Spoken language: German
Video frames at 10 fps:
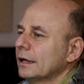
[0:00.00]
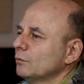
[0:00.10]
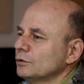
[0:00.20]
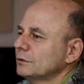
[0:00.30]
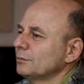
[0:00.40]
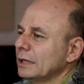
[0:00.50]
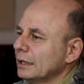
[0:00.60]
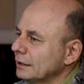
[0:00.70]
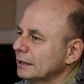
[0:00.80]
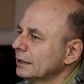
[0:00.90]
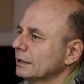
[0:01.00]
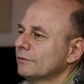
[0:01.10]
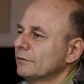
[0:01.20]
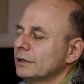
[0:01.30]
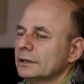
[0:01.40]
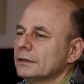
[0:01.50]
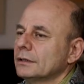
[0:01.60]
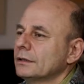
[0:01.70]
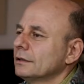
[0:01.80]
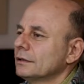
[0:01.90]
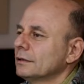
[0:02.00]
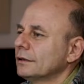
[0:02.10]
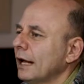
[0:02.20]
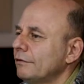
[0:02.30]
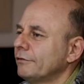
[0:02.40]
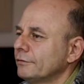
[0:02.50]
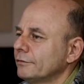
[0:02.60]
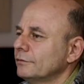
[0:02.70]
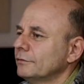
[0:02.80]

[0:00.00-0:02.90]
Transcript: er muss mir irgendwie äh, helfen.